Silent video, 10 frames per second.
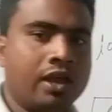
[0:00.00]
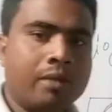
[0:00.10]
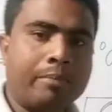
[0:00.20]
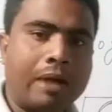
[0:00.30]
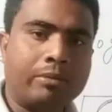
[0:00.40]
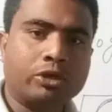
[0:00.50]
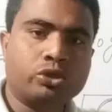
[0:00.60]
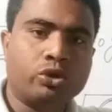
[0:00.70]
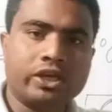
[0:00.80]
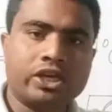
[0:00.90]
पावर
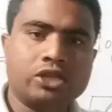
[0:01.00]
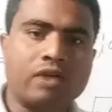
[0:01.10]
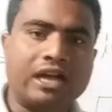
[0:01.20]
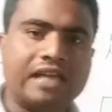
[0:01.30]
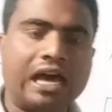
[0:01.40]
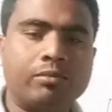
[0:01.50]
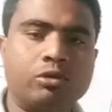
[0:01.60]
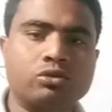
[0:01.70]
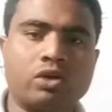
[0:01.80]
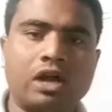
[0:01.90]
छोड़ के जो आधार में
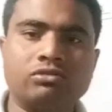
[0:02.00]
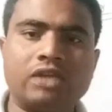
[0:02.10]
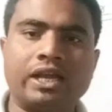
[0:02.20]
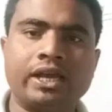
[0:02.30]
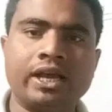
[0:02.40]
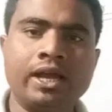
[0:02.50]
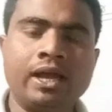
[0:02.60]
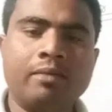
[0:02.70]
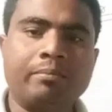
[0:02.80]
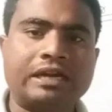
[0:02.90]
उसको कहा उतारेंगे
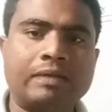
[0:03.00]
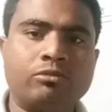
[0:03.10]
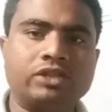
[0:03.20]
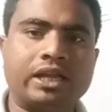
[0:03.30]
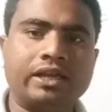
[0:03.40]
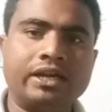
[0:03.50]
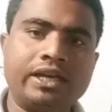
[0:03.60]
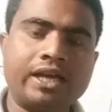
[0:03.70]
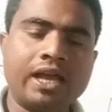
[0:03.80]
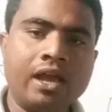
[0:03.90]
बटन उतारेंगे
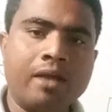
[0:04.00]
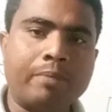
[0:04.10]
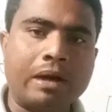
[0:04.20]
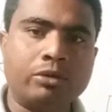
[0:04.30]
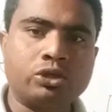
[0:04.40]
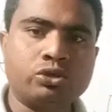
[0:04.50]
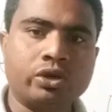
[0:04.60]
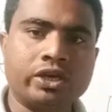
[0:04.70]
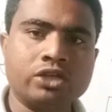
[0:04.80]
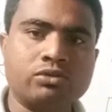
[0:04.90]
ठीक है पावर
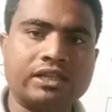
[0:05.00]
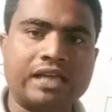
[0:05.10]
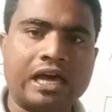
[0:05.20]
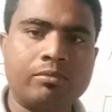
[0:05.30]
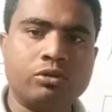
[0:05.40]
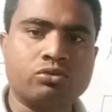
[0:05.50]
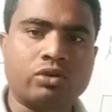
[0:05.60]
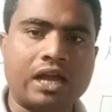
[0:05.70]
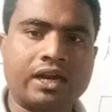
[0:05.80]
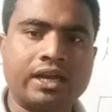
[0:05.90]
छोड़ के जो आधार में उसको
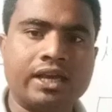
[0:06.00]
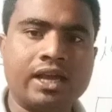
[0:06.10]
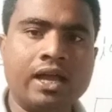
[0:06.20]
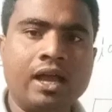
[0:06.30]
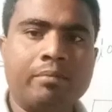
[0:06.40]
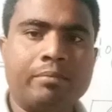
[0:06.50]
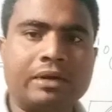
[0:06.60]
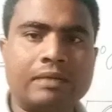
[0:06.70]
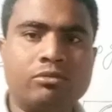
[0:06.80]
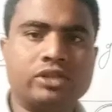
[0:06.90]
क्या करेंगे
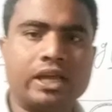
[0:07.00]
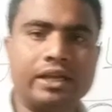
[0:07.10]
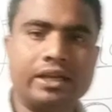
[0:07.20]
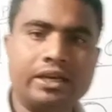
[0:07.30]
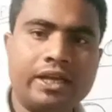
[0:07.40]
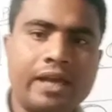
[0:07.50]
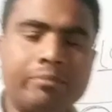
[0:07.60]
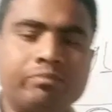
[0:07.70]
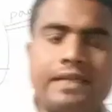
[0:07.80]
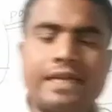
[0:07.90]
बटन उतारेंगे ठीक है
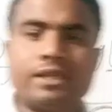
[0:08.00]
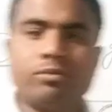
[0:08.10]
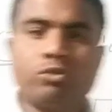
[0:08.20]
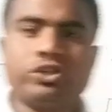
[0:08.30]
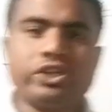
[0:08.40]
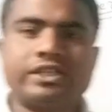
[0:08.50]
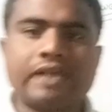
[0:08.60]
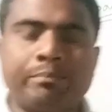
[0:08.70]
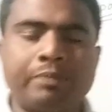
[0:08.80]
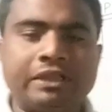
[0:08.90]
चलिए हम कुछ
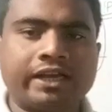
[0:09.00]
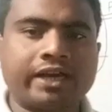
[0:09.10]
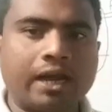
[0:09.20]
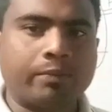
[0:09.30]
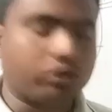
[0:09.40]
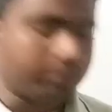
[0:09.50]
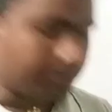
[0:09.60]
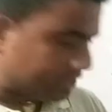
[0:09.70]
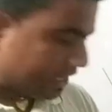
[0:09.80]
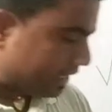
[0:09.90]
एग्जाम्पल देकर आपको अभी बताने